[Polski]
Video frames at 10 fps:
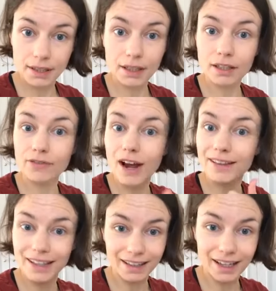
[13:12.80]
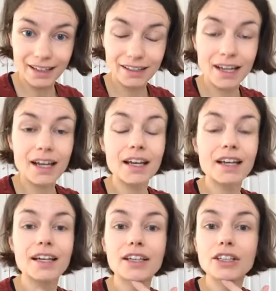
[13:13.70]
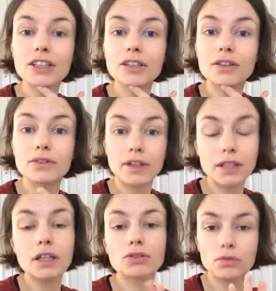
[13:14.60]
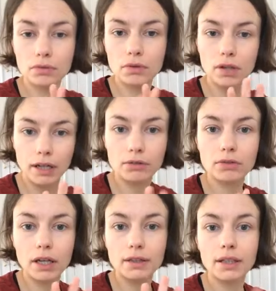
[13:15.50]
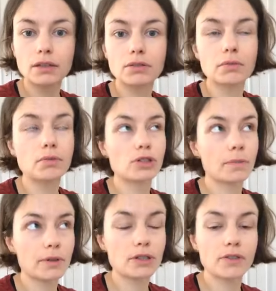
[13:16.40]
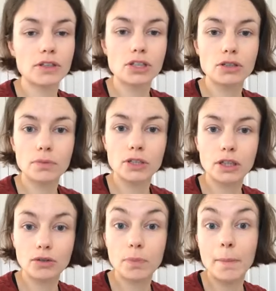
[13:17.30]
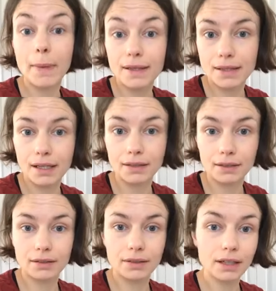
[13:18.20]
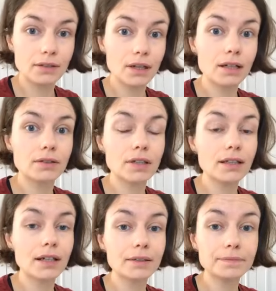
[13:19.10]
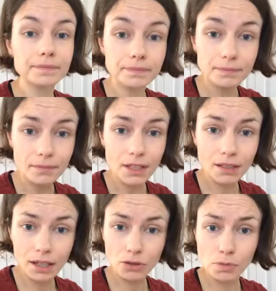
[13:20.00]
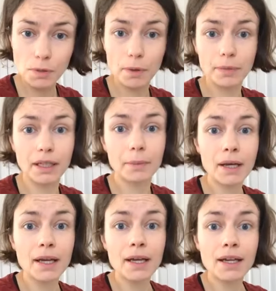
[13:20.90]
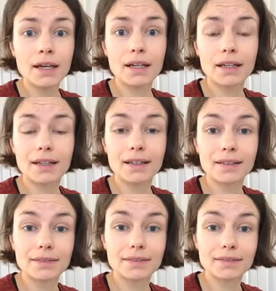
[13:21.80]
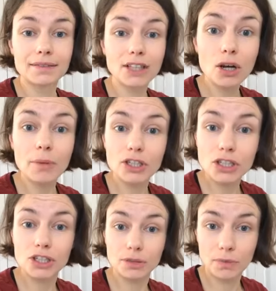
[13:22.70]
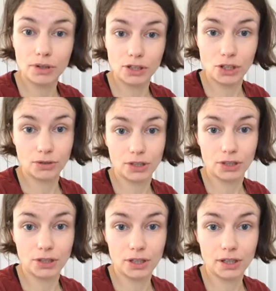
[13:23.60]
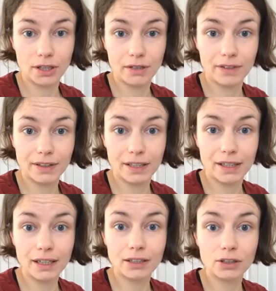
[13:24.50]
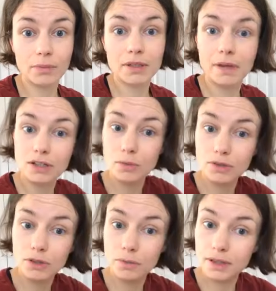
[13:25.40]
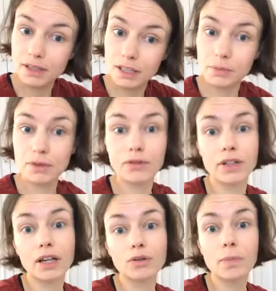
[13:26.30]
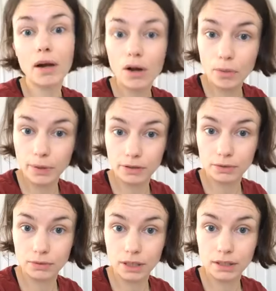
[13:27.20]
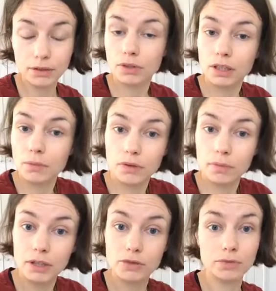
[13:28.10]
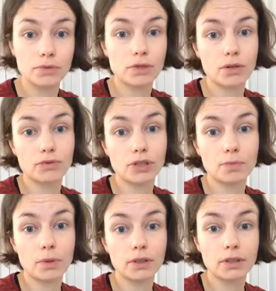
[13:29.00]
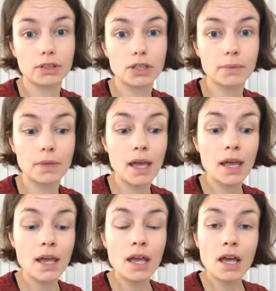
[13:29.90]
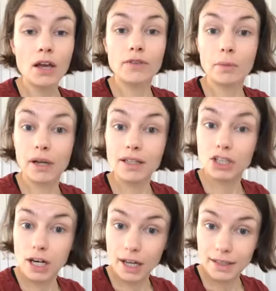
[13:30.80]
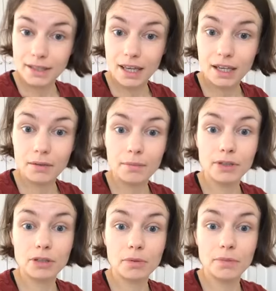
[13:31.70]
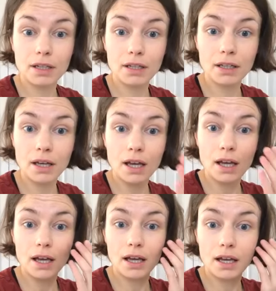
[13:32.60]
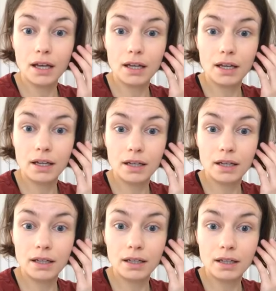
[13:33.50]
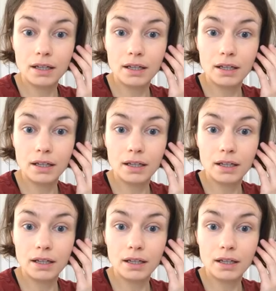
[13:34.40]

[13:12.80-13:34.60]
I w Atenach, e, i w Atenach to, okej, okay, tutaj Ateny to można powiedzieć faktycznie, to będzie ta grupa męska tylko, tak, no ale to nadal jak już przypominam, e, tylko mężczyźni mogli rządzić e, w Atenach, natomiast bardzo mocno była dyskryminowana grupa kobiet tutaj, tak, które nie mogą brać udziału w życiu politycznym. W demokracji szlacheckiej będziemy mieli e,